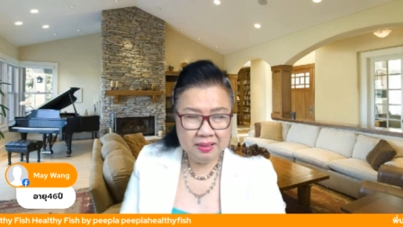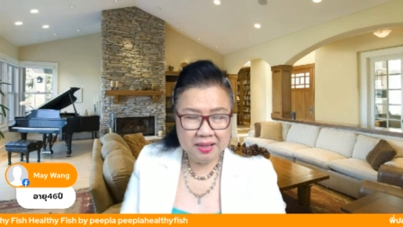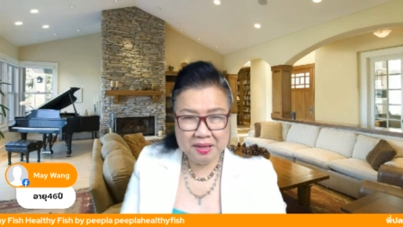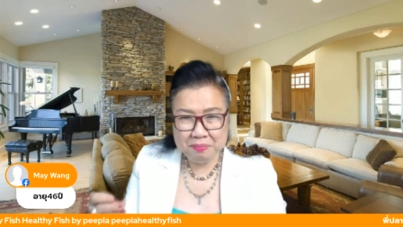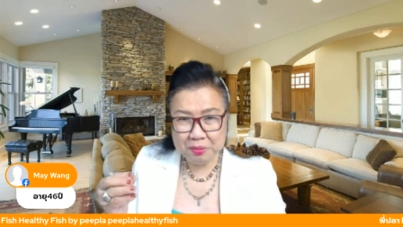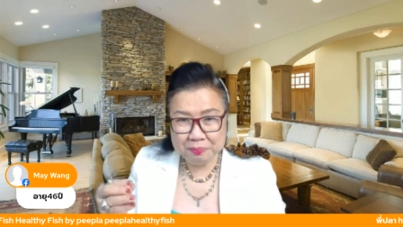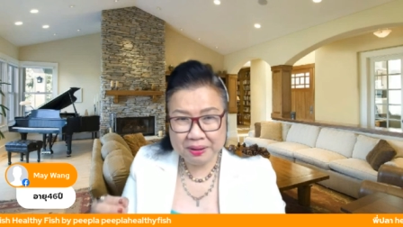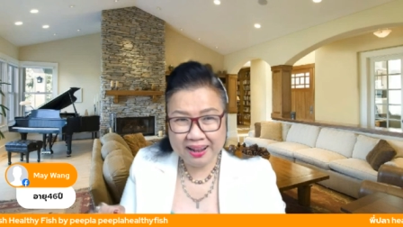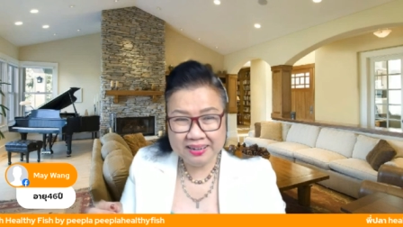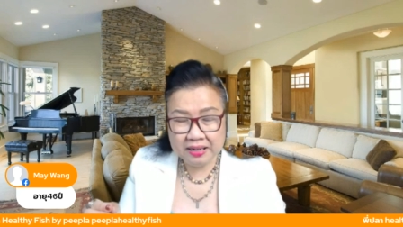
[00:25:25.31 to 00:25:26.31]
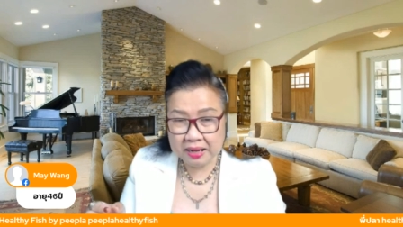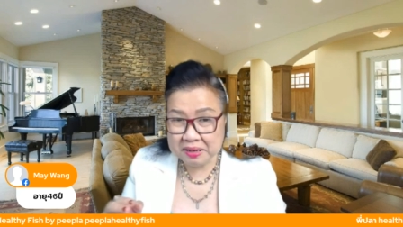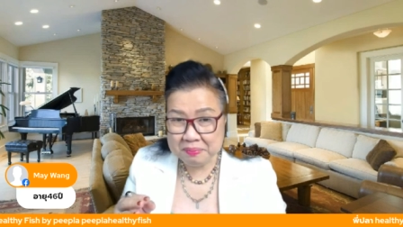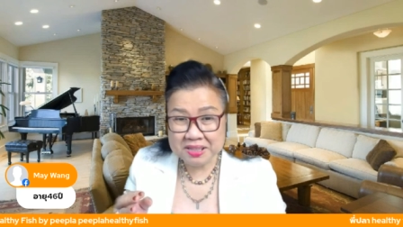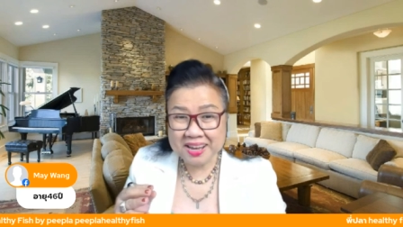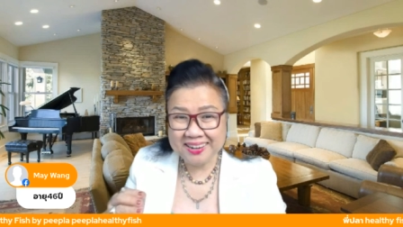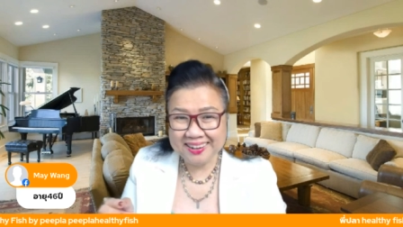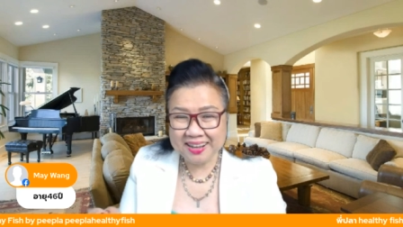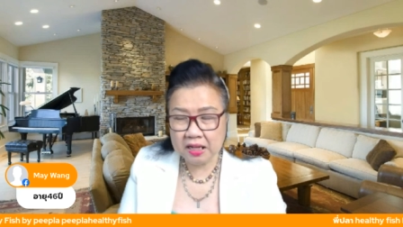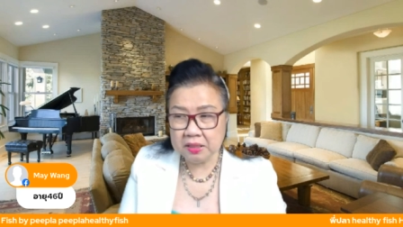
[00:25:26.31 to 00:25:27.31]
นิมนต์พระที่ไหนจะไม่ใช่
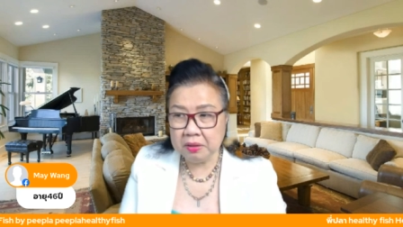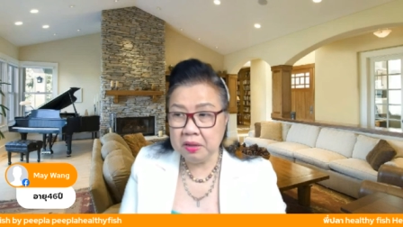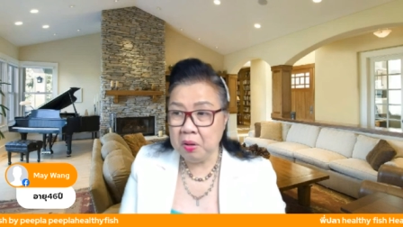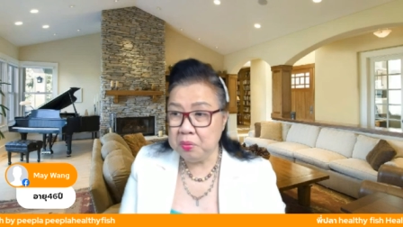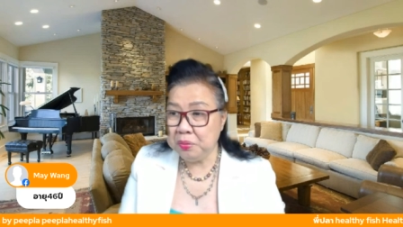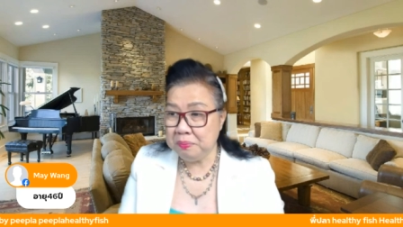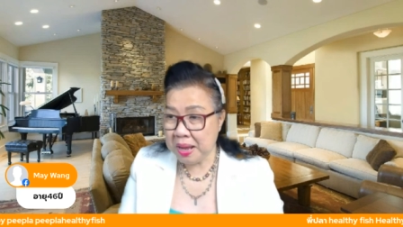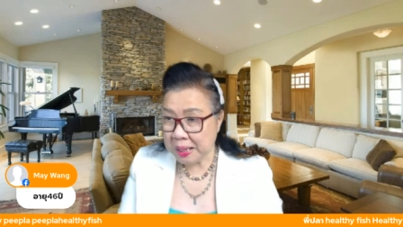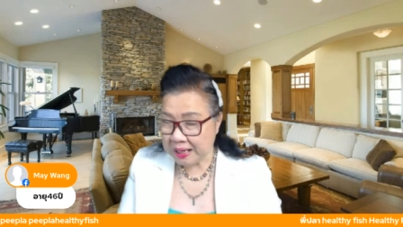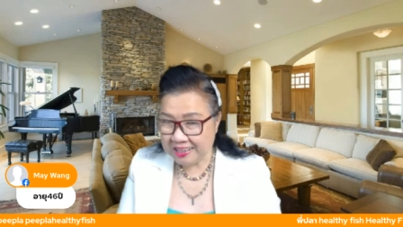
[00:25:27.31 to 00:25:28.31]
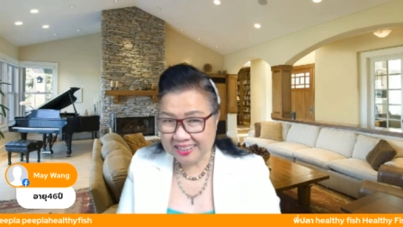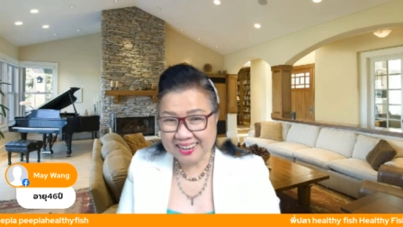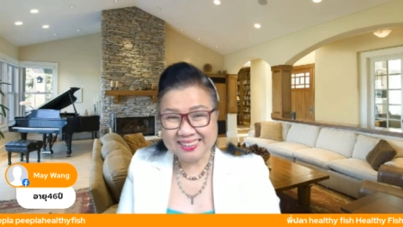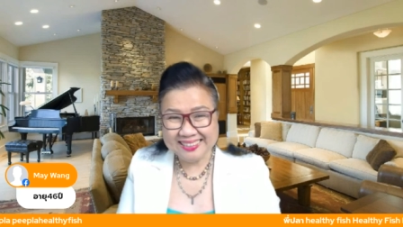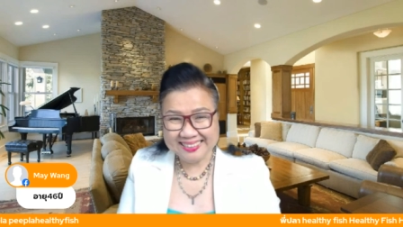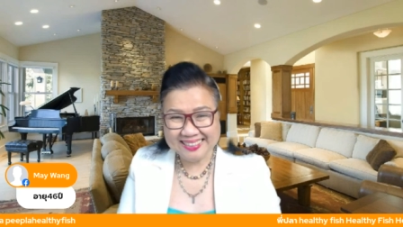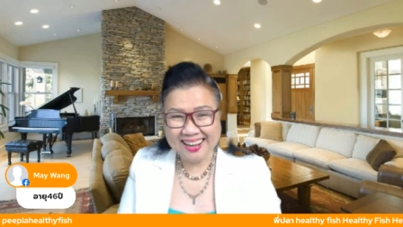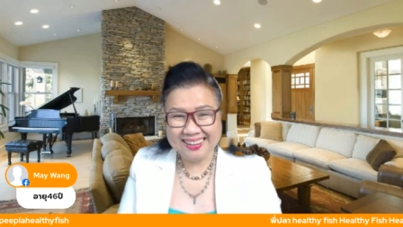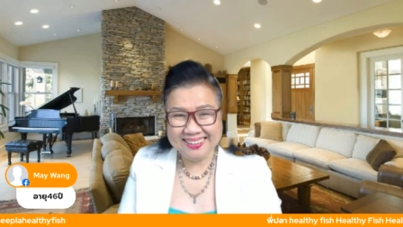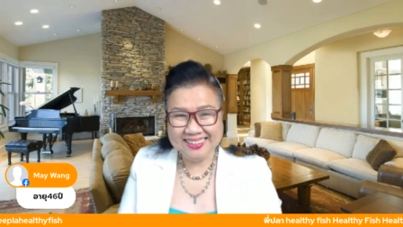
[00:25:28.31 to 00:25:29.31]
นะคะตอนนั้นของคุณแม่สิริกรินชัย